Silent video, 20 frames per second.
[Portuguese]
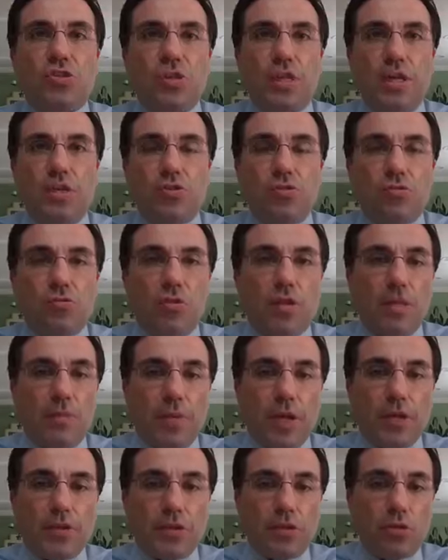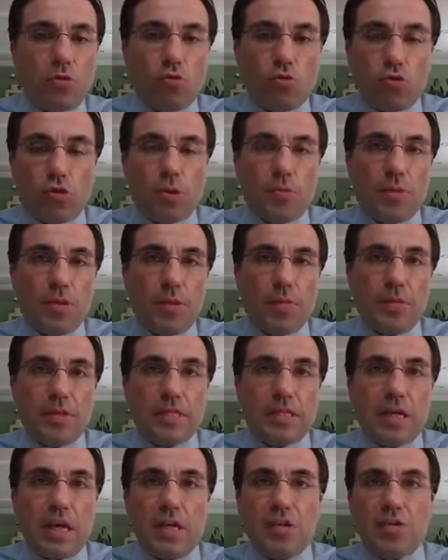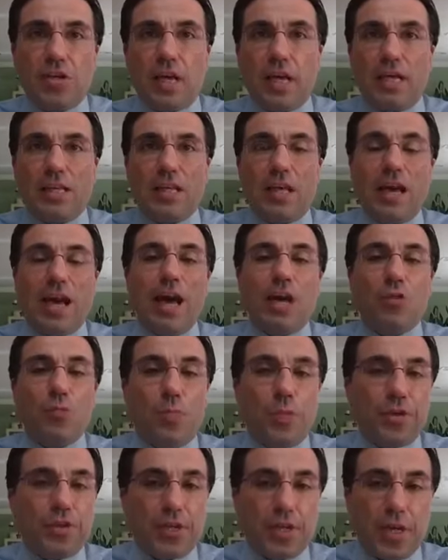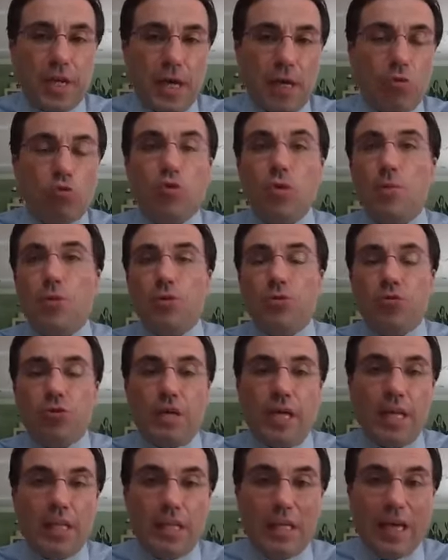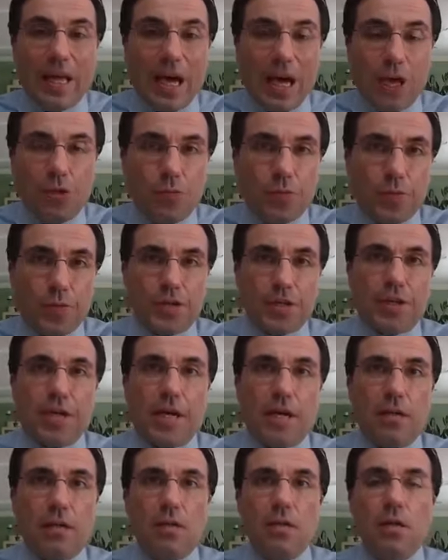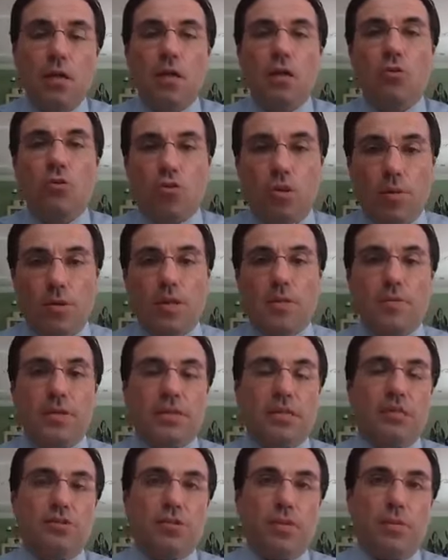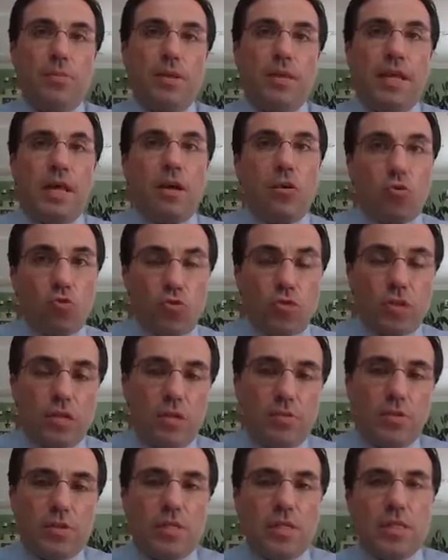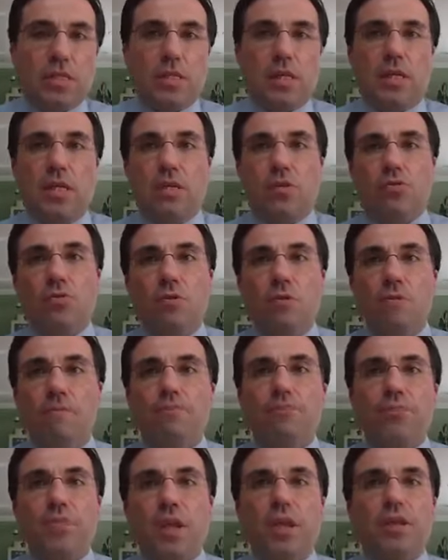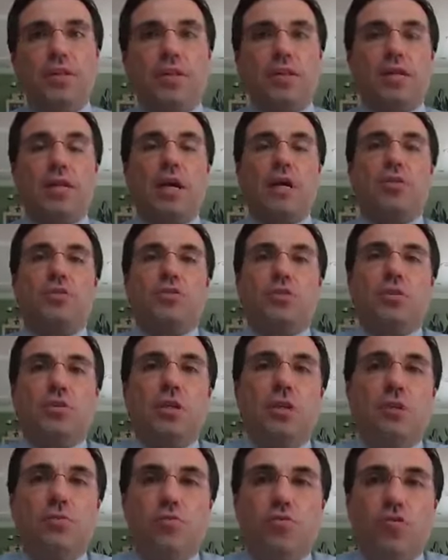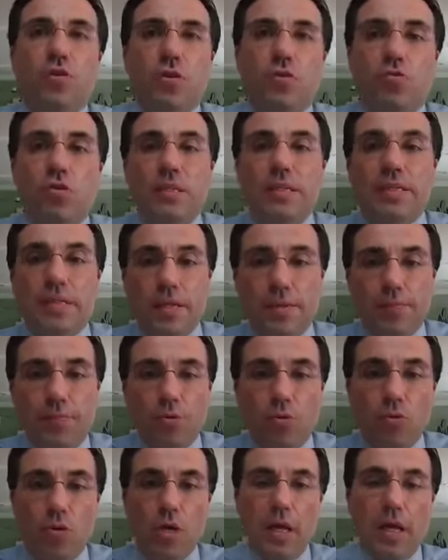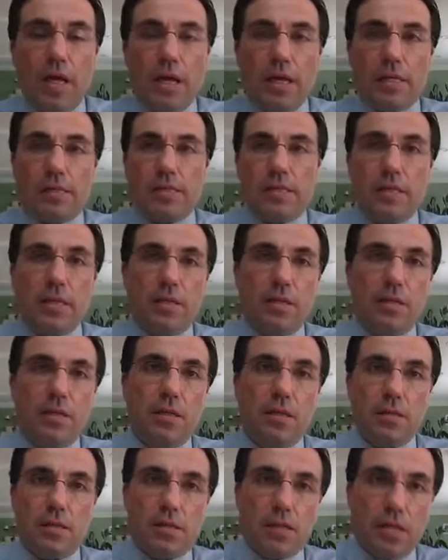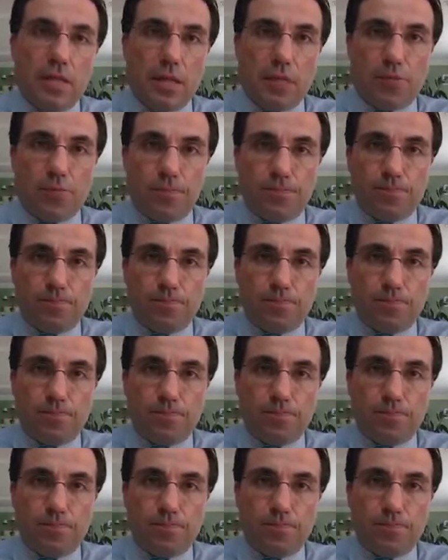texto. Lembrando então que o tema da mensagem é legado paternal, o tema do dia é legado paternal, o tema da mensagem da manhã aconselho a ser seguido e de tarde nós iremos ver um exemplo a ser seguido.